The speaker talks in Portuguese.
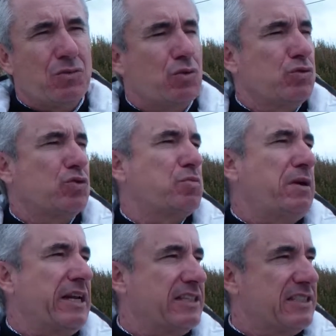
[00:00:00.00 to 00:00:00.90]
todos os
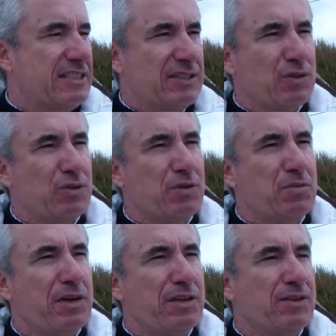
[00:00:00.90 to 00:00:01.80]
parques de
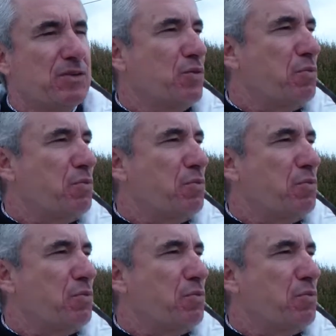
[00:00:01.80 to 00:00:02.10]
estacionamento,